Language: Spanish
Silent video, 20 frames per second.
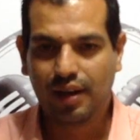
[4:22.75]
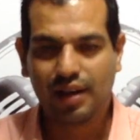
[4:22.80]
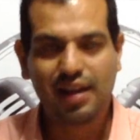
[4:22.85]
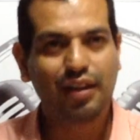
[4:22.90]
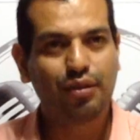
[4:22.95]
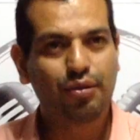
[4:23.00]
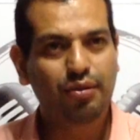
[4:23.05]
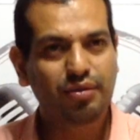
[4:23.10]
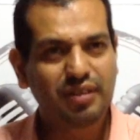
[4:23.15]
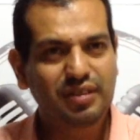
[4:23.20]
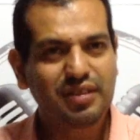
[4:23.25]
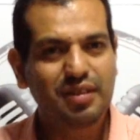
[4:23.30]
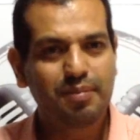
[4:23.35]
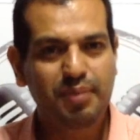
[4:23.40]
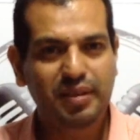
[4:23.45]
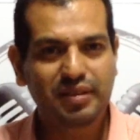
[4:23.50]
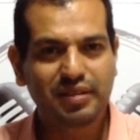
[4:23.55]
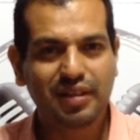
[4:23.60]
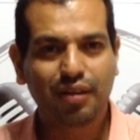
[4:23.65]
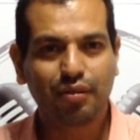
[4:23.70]
Y entonces
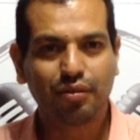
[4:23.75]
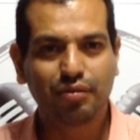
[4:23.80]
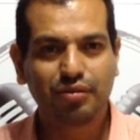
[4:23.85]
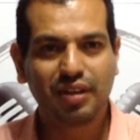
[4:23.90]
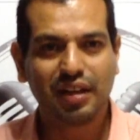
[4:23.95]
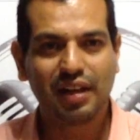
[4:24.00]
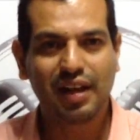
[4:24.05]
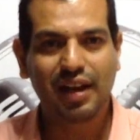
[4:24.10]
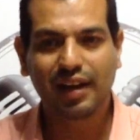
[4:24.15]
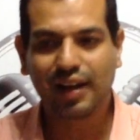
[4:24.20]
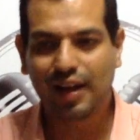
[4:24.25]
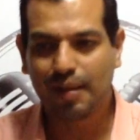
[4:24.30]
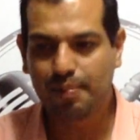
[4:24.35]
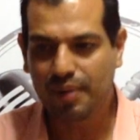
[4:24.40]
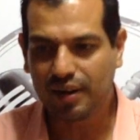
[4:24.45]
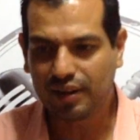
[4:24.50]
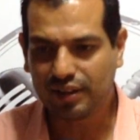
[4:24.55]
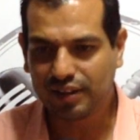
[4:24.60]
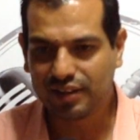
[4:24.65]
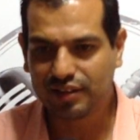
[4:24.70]
empieza a conciliar que a
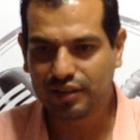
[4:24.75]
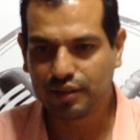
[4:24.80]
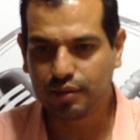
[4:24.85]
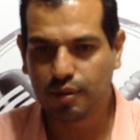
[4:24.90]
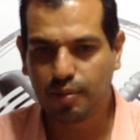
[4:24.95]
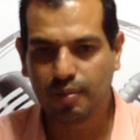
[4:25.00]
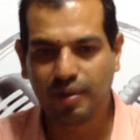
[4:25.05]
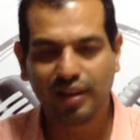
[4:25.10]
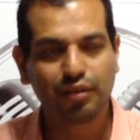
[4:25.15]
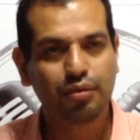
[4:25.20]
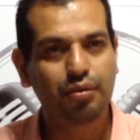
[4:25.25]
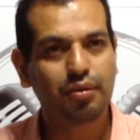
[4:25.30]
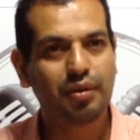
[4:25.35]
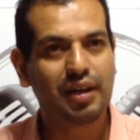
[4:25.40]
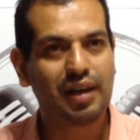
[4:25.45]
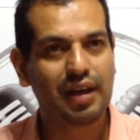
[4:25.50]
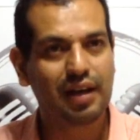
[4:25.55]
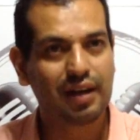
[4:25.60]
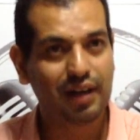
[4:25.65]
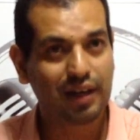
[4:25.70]
partir de este momento
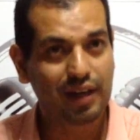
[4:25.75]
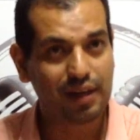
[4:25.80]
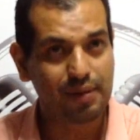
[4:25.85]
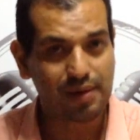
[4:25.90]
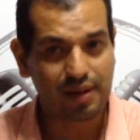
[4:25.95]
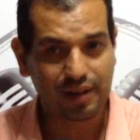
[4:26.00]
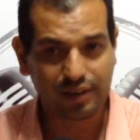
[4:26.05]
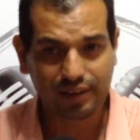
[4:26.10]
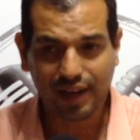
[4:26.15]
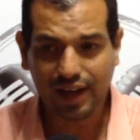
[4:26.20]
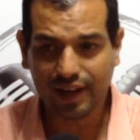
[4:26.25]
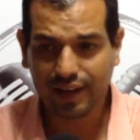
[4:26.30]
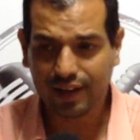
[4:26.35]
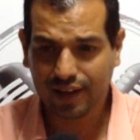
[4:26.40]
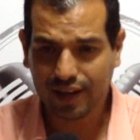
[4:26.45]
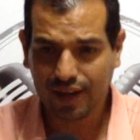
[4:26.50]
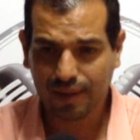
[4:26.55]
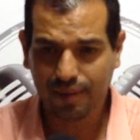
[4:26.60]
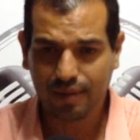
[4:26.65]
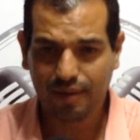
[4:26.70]
le das la libertad
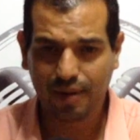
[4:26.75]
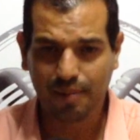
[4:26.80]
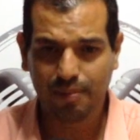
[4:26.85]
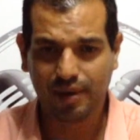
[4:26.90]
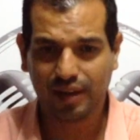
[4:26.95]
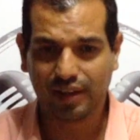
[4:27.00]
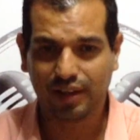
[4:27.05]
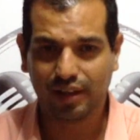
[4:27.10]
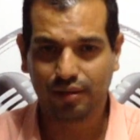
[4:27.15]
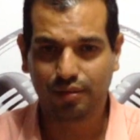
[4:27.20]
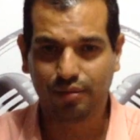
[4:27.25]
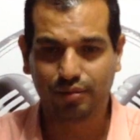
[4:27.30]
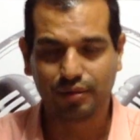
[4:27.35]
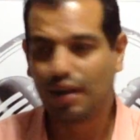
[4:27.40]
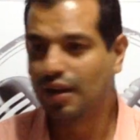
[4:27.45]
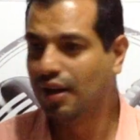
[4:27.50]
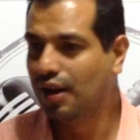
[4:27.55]
de que vive en plenitud.